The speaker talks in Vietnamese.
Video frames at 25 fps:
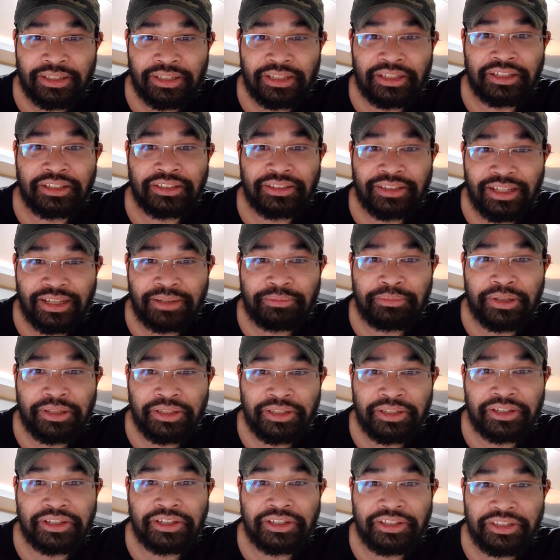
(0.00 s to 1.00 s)
thì hiện tại
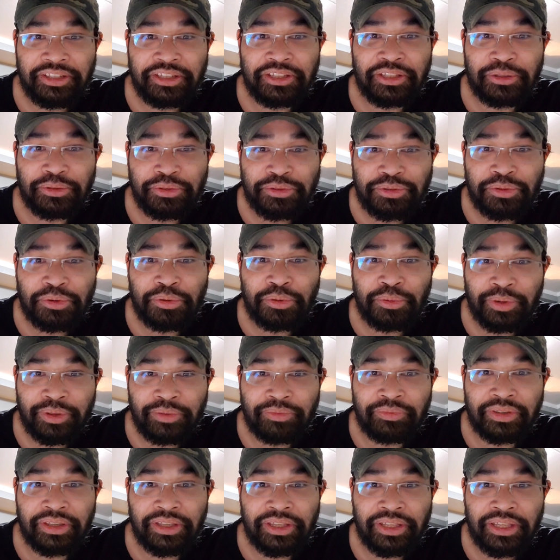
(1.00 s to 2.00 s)
bây giờ thì nhiều số
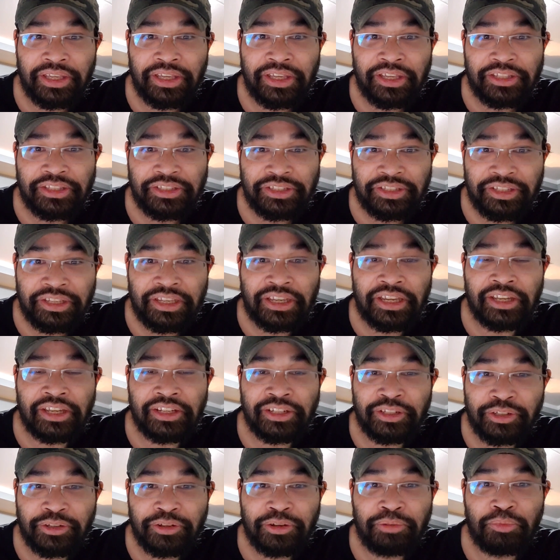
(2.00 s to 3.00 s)
quý vị chỉ nghe
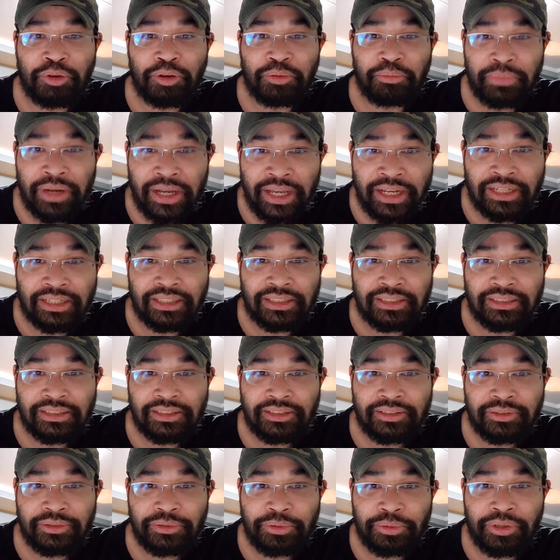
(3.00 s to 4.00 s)
được có một bên
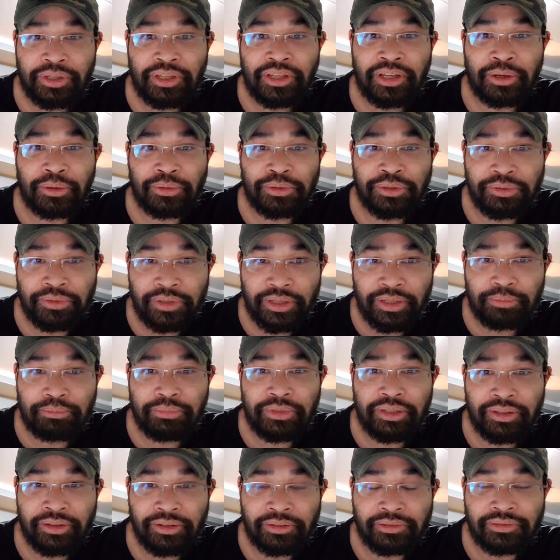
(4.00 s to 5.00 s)
của cái câu chuyện
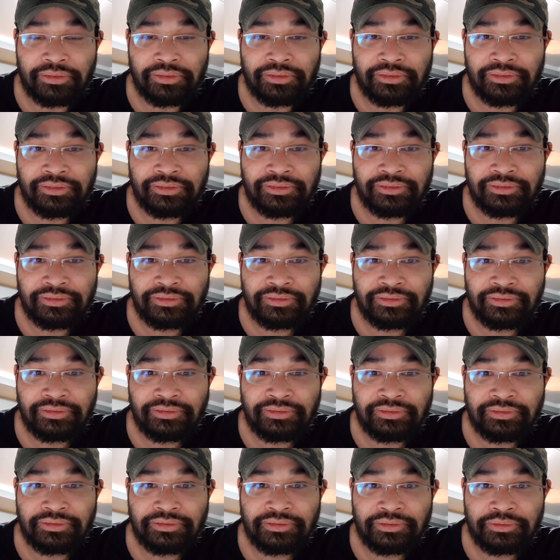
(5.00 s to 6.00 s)
biết không
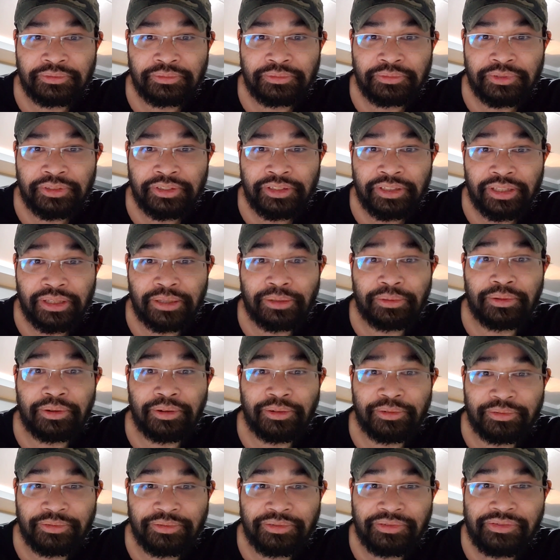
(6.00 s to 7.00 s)
hiểu
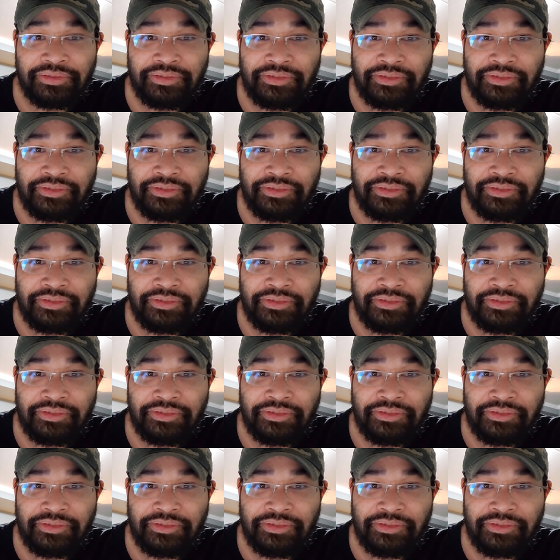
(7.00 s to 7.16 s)
không